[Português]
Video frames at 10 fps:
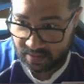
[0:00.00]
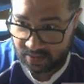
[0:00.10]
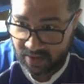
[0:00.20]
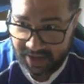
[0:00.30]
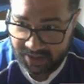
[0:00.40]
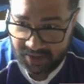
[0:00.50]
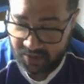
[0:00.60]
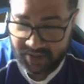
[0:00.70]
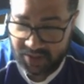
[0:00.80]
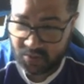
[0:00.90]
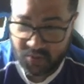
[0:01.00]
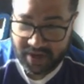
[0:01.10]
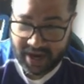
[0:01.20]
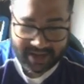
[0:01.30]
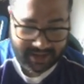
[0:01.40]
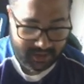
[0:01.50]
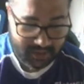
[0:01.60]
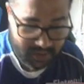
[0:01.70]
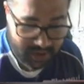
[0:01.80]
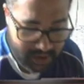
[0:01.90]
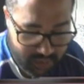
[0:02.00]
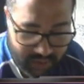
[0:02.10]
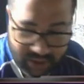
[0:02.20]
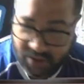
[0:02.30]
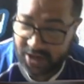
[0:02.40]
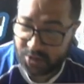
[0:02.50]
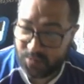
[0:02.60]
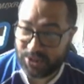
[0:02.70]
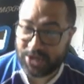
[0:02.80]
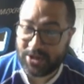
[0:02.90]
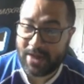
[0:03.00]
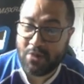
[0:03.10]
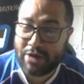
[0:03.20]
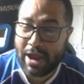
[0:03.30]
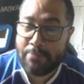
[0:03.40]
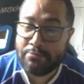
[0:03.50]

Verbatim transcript: Não é essa coisa truncada aí que os personagens mexendo a boca.